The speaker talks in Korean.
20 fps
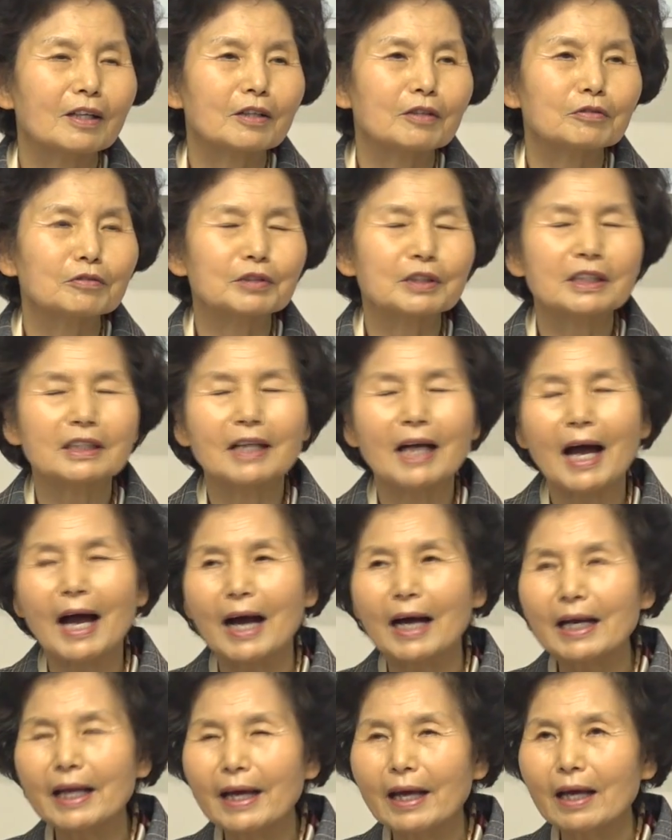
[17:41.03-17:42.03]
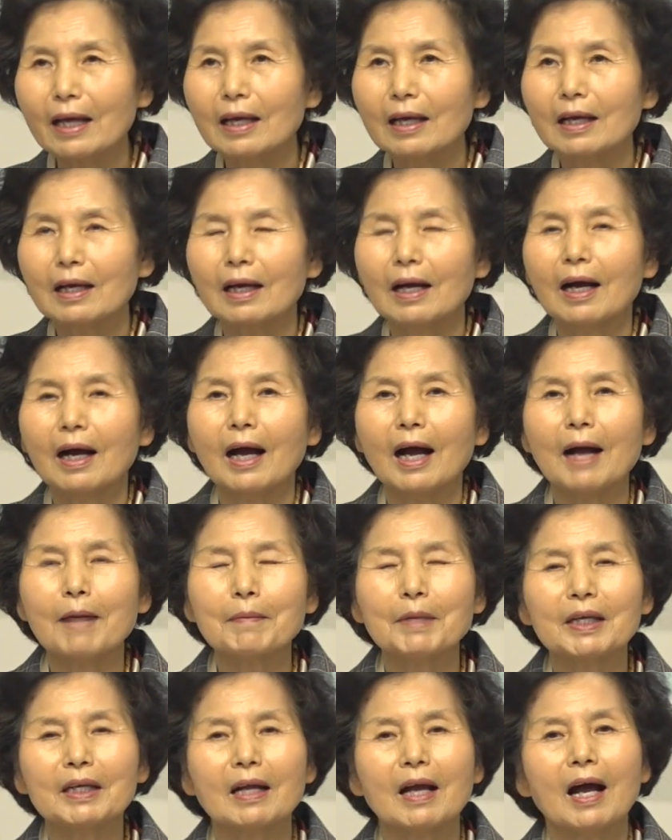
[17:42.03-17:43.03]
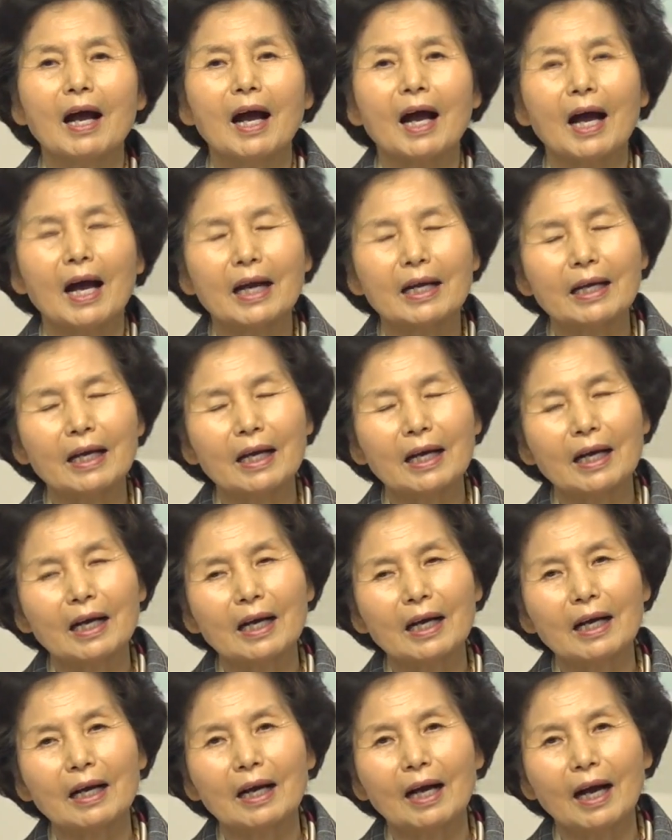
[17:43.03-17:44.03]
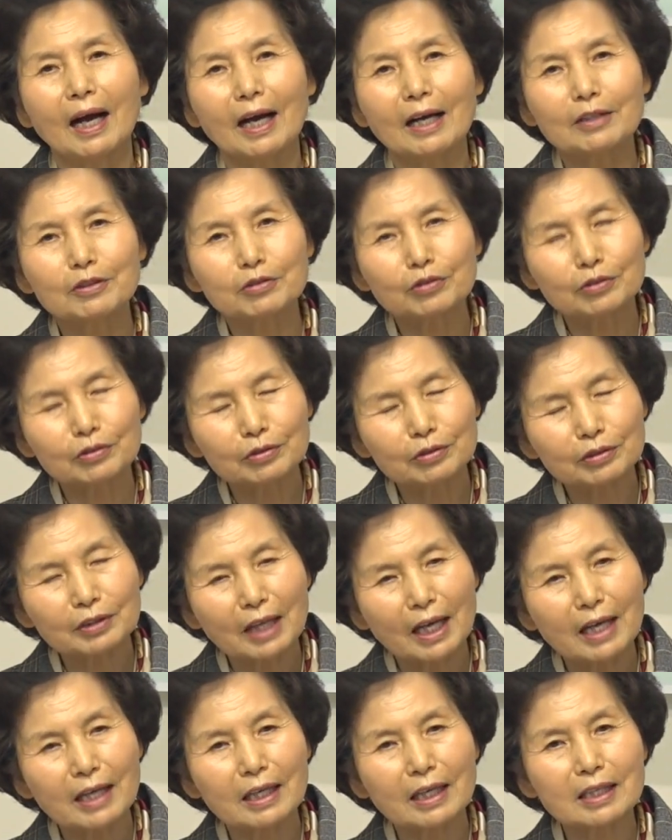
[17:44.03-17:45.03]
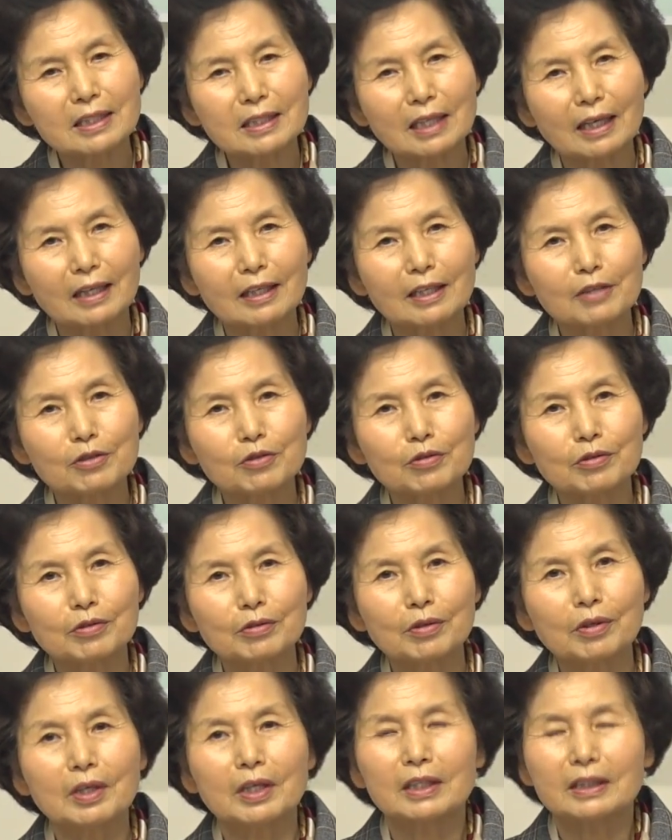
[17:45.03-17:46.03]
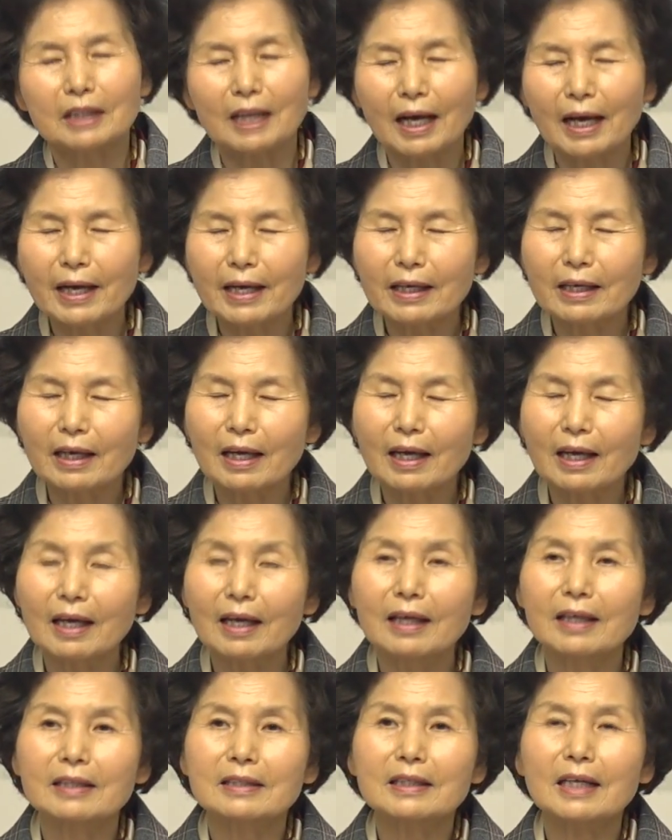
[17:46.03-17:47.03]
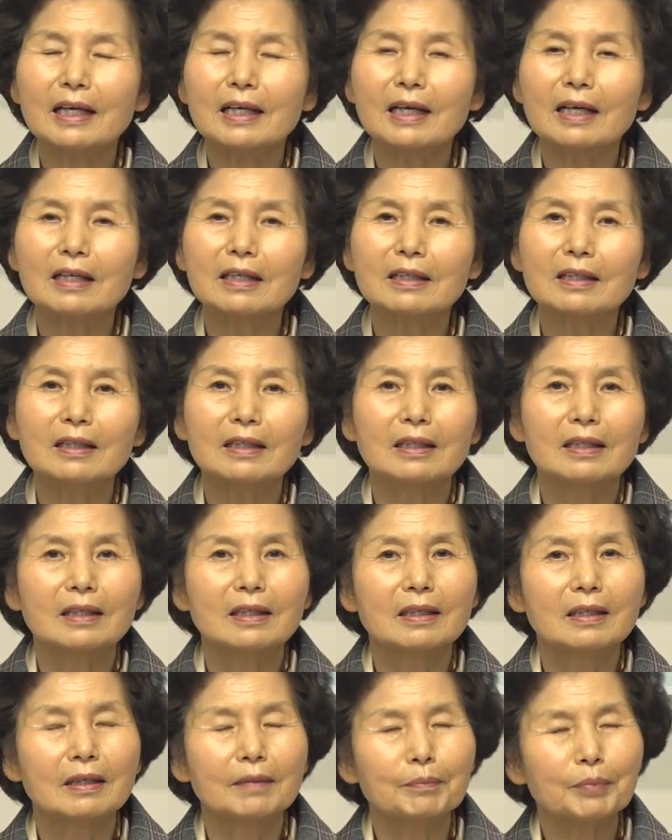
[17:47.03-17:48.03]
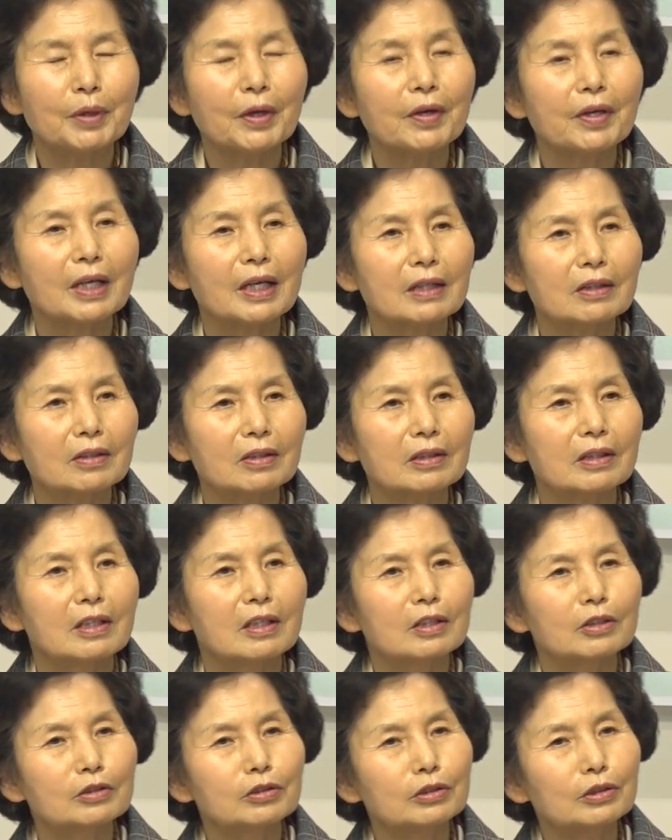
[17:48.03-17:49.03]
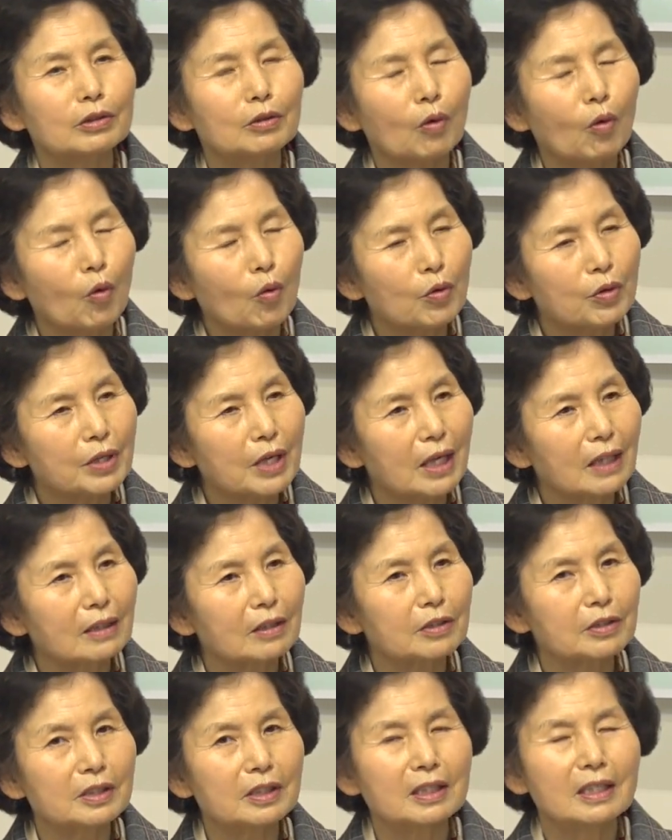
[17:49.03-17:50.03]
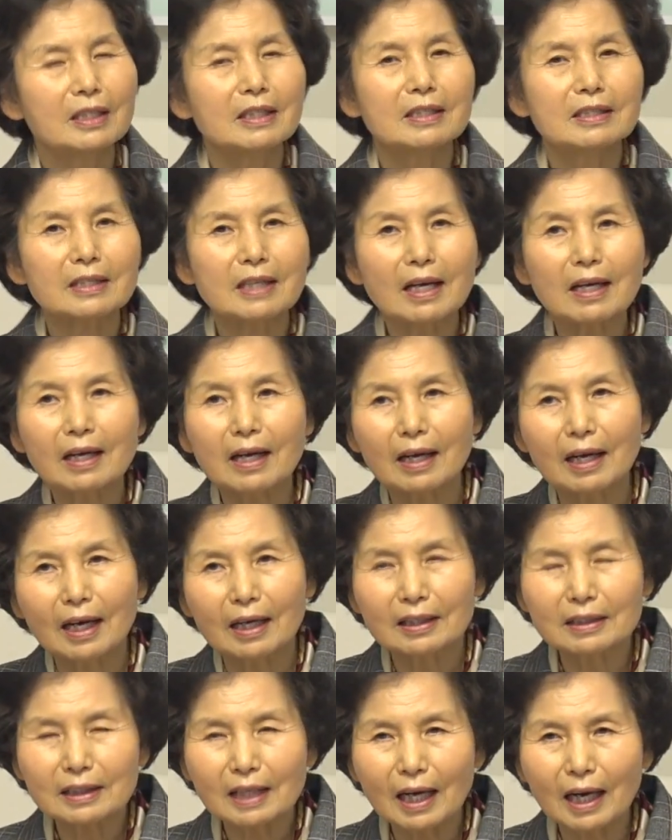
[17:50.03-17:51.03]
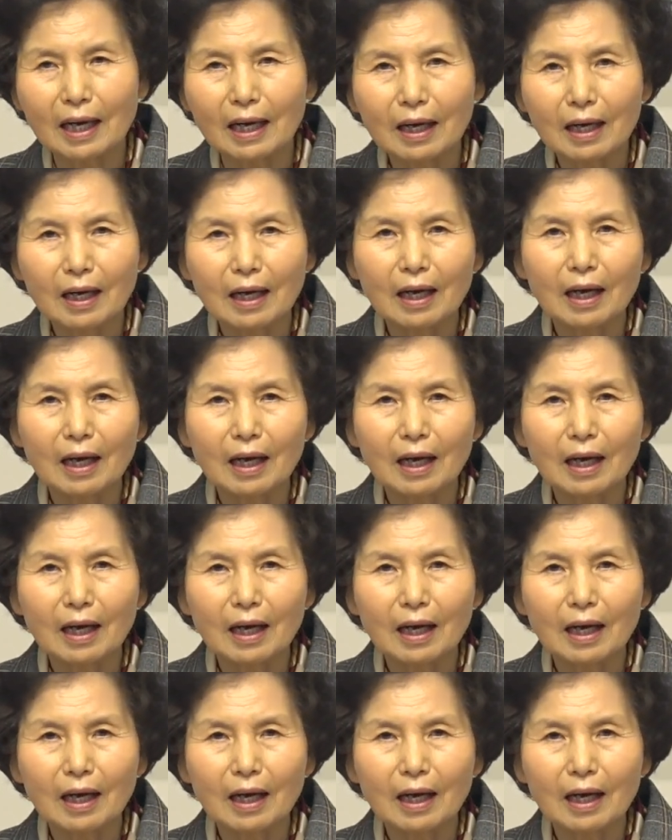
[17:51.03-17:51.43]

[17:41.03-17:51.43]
우리는 아내 하면 아내가 아주 나에게 잘해주고 나에게 사랑을 표현했던 그 고귀한 것을 생각하느냐?